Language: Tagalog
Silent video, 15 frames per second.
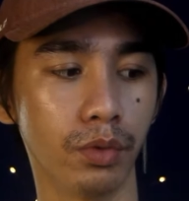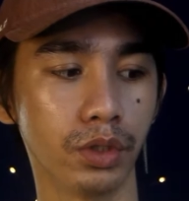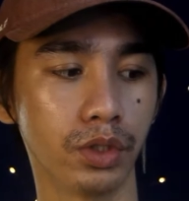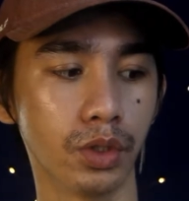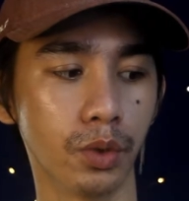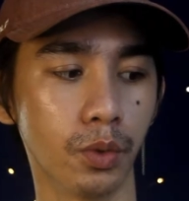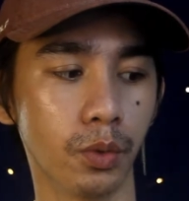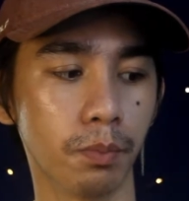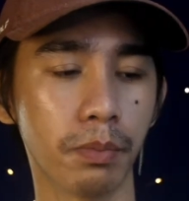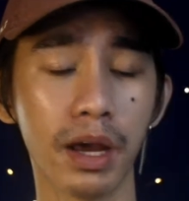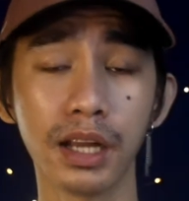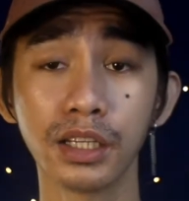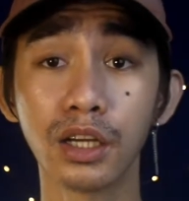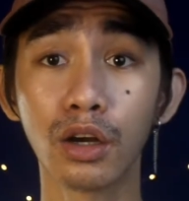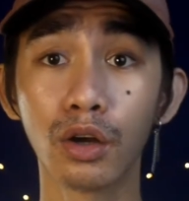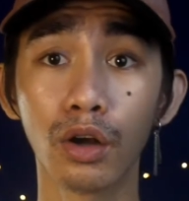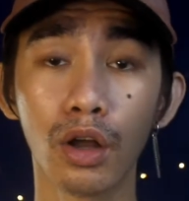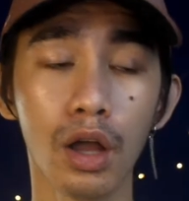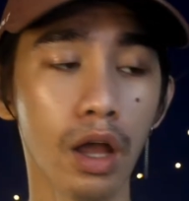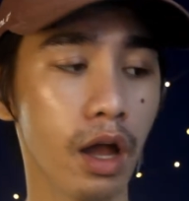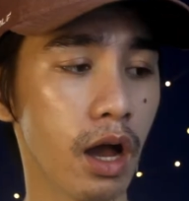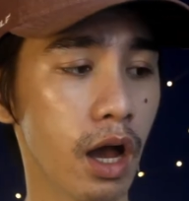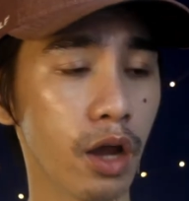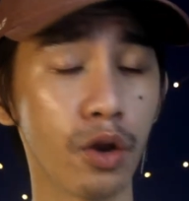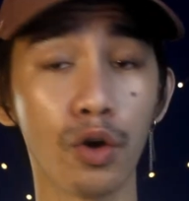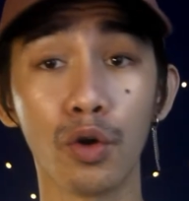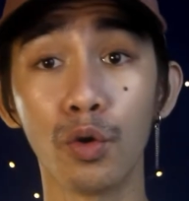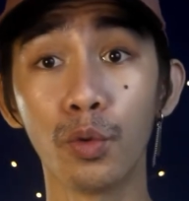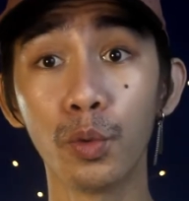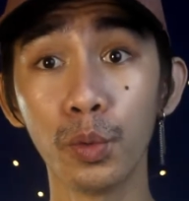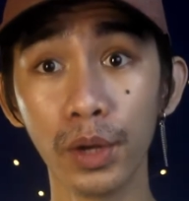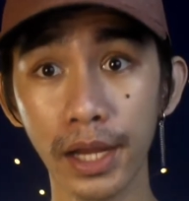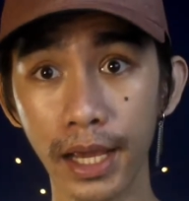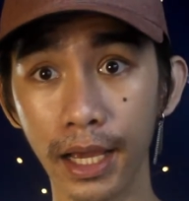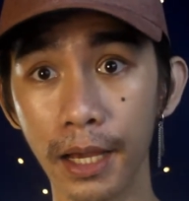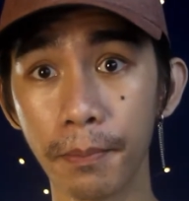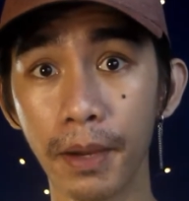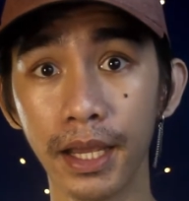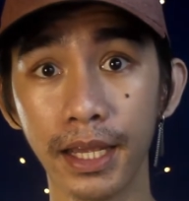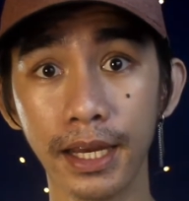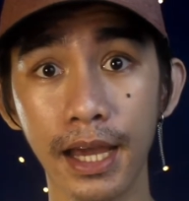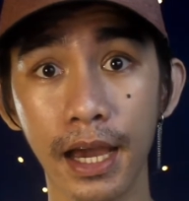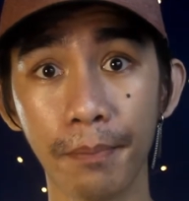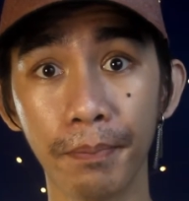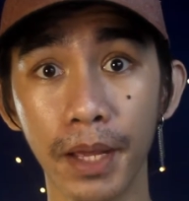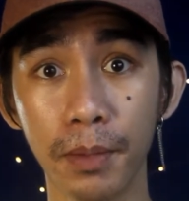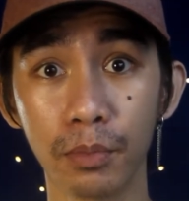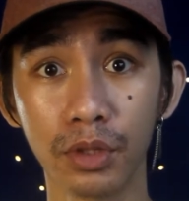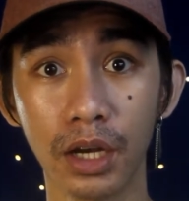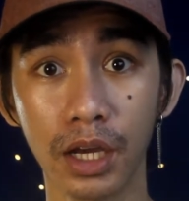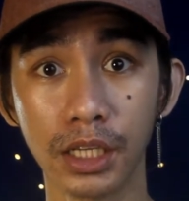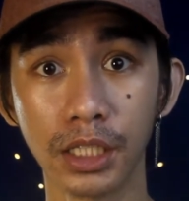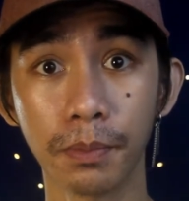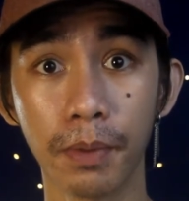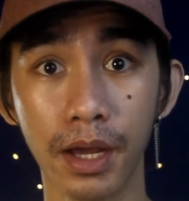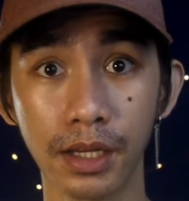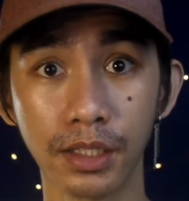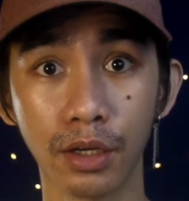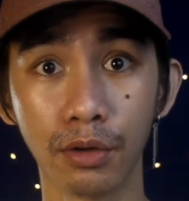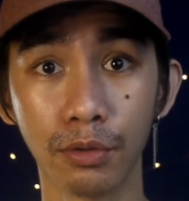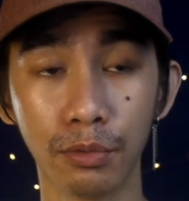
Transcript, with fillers: So, para siyang ano, uling kapag ina-apply mo talaga siya para siyang